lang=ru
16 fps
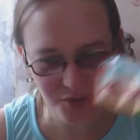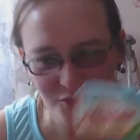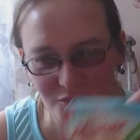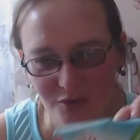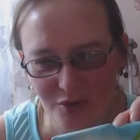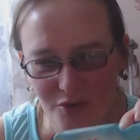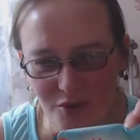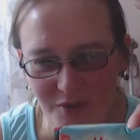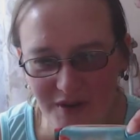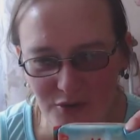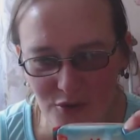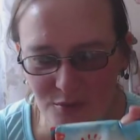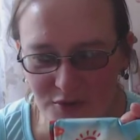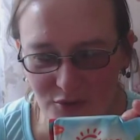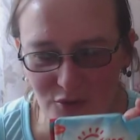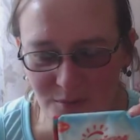Ну, клюква, оно
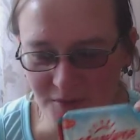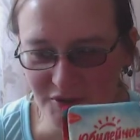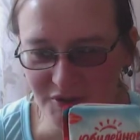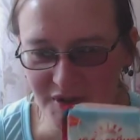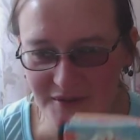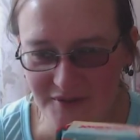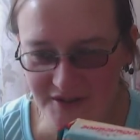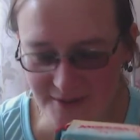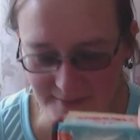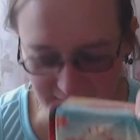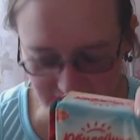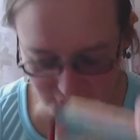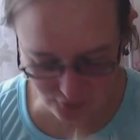мне тупо нравится, моей